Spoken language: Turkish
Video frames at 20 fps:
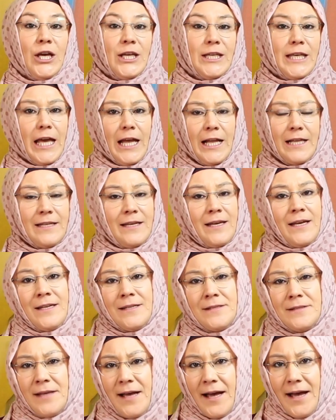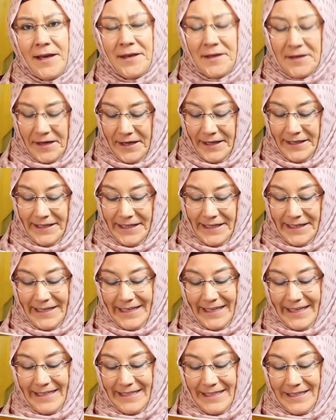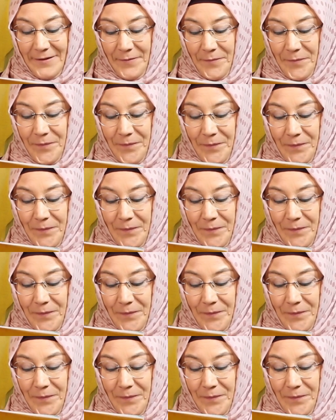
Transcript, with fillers: Geldi sahi anne dedi.